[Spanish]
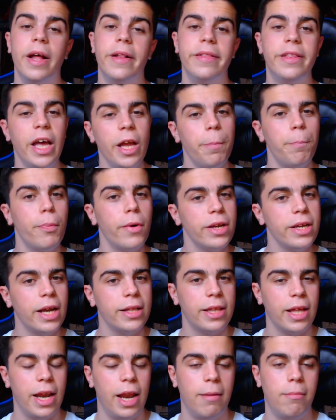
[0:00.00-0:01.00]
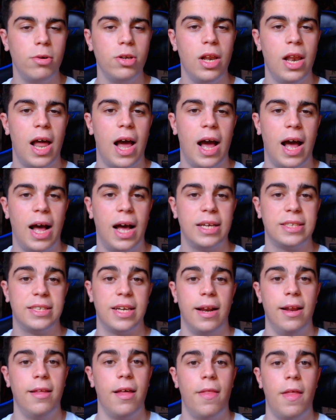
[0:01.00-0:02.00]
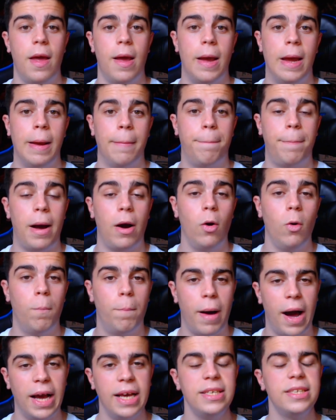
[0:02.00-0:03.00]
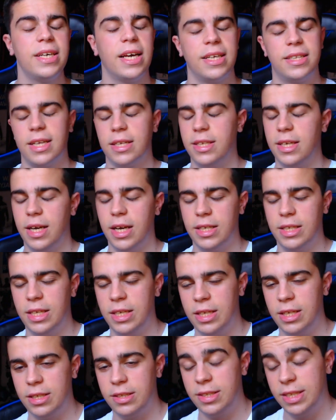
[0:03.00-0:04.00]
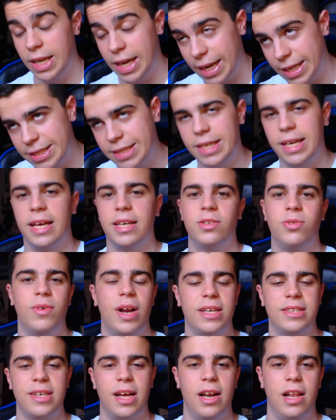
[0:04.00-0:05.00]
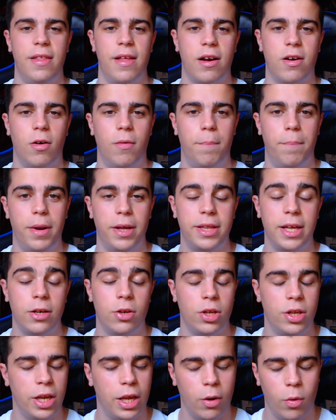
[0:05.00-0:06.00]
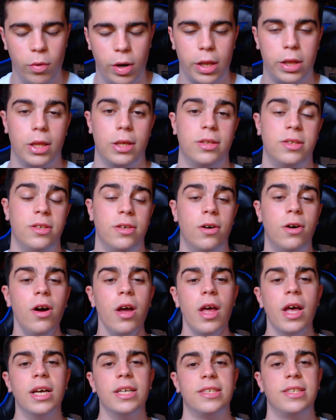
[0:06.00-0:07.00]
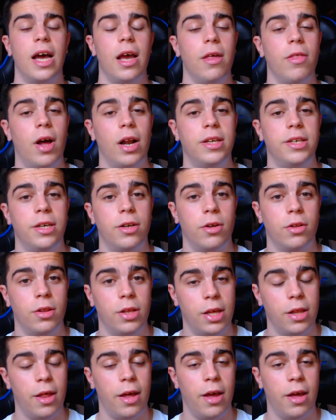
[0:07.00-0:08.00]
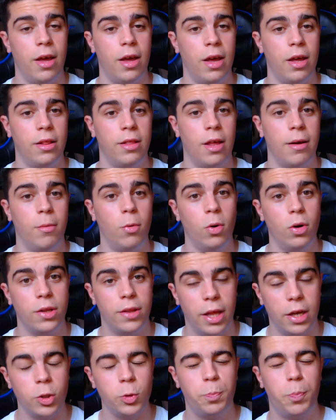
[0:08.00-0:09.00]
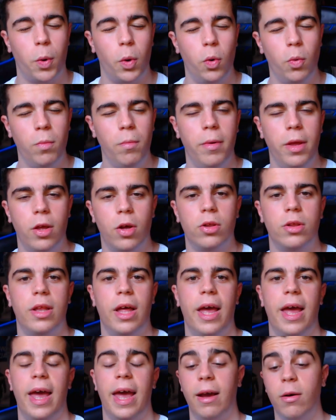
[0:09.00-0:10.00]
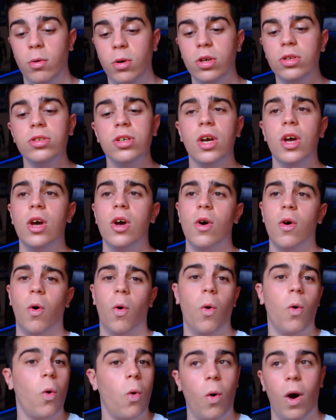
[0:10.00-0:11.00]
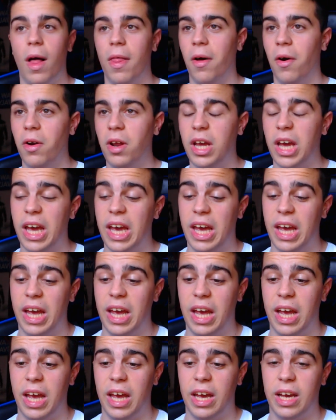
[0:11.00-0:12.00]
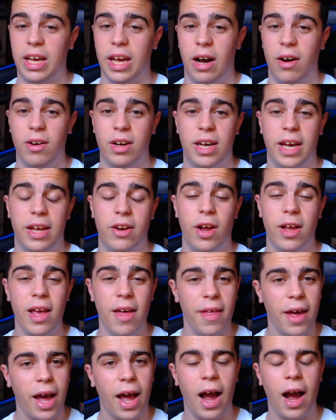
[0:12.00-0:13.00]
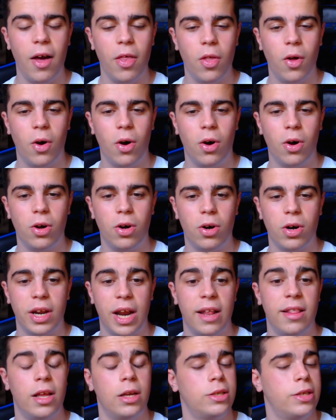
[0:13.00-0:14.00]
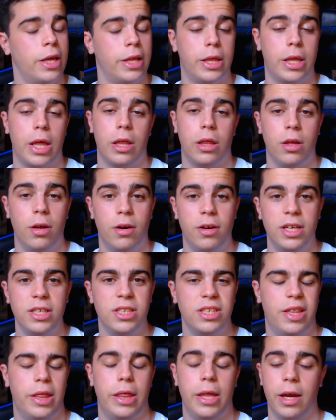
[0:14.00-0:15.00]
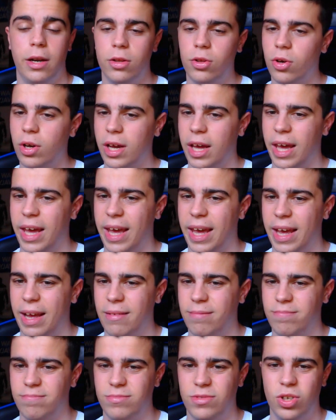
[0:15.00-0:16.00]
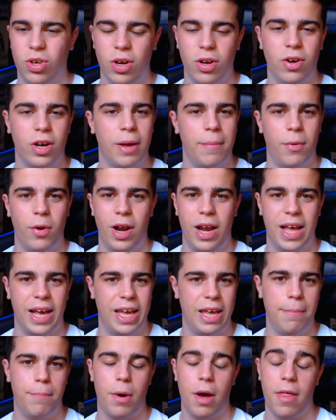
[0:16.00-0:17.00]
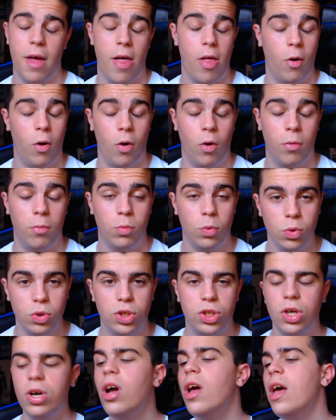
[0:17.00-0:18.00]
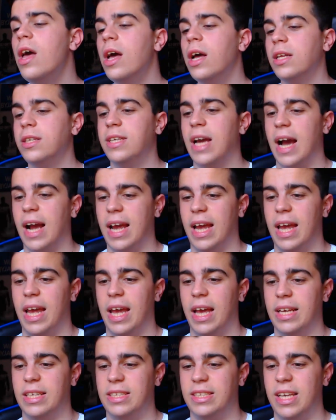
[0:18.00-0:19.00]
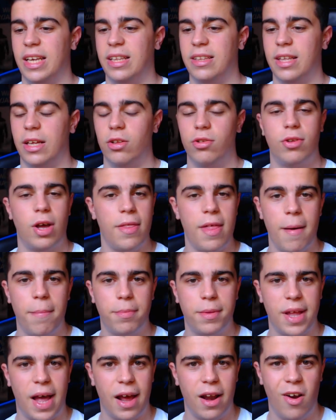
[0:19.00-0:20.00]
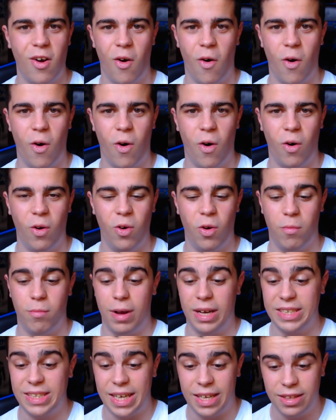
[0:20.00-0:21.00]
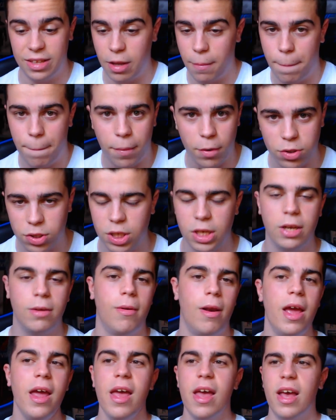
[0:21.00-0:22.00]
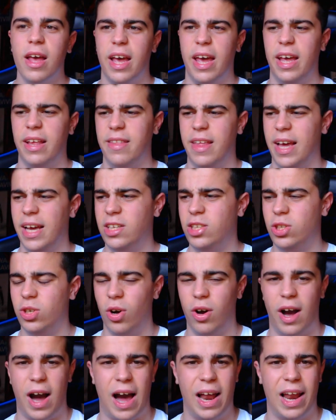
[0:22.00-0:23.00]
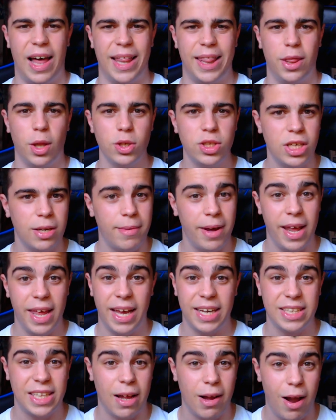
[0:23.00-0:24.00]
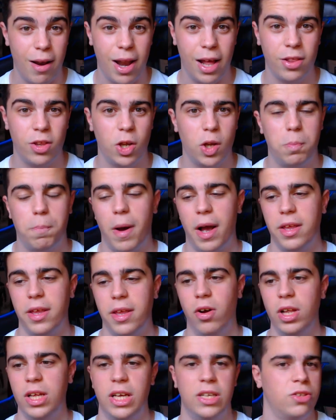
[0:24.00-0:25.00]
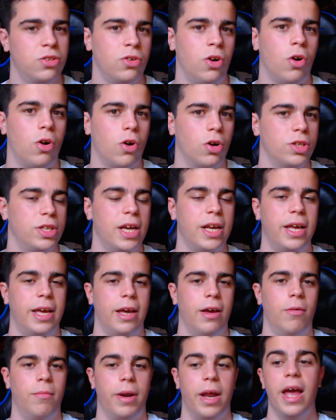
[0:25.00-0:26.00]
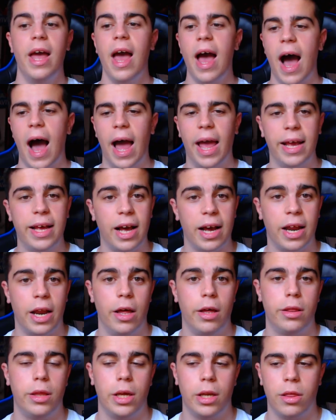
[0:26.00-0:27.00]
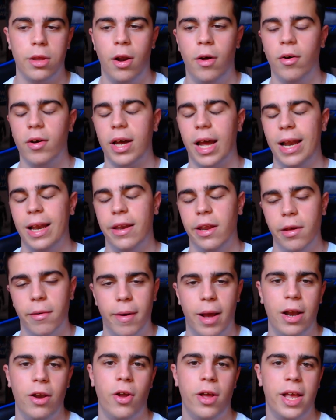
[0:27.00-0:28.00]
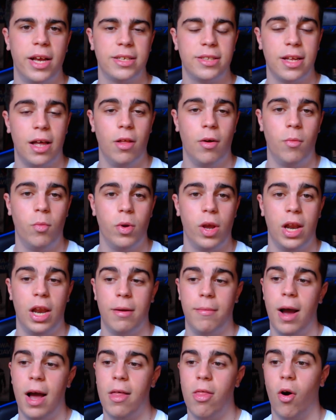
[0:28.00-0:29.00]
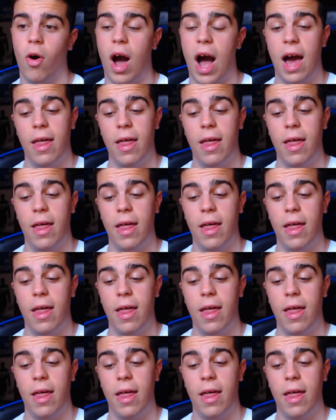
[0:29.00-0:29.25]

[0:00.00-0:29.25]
Después ya tenemos la salida de Paul Weiss. que esta sí que sí, es una salida completa, no es ninguna cesión. Se ha ido al Girondí de Burdeos por un millón de euros un jugador que, que, aunque no haya dejado grandes sensaciones, es cierto que yo creo que por el equipo ha dado mucho ya que se intentó adaptar lo, más antes posible. Eh, de hecho, a las dos semanas ya estaba hablando español y eso son cosas que, hombre, hay que agradecerse aunque el nivel no haya estado muy elevado.